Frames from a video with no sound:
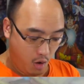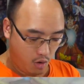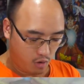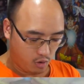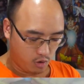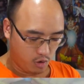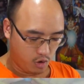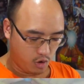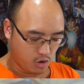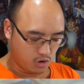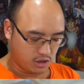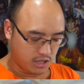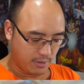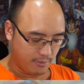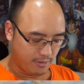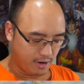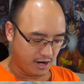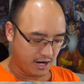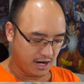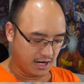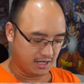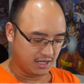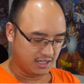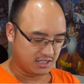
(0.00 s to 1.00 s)
Oh,
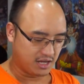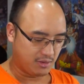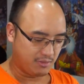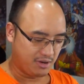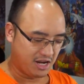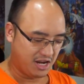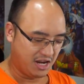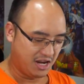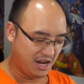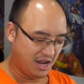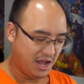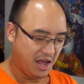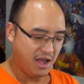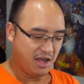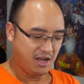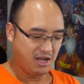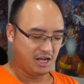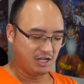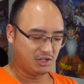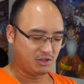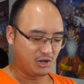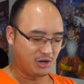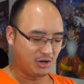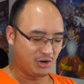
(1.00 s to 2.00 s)
Doublehead, les amis!
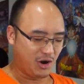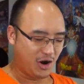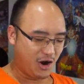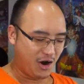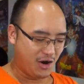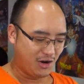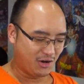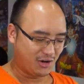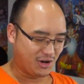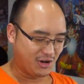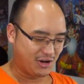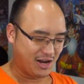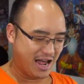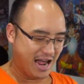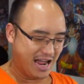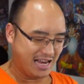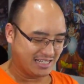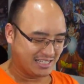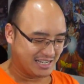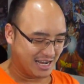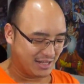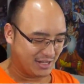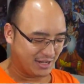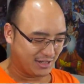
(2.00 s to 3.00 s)
He's an
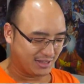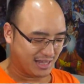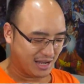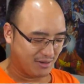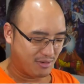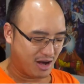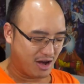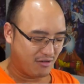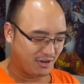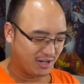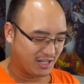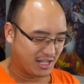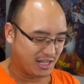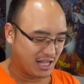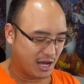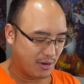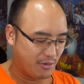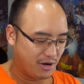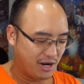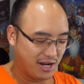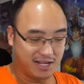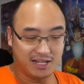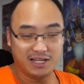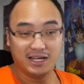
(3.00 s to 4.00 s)
Arcanine! J'adore tellement avoir des
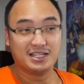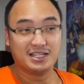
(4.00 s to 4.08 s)
hits!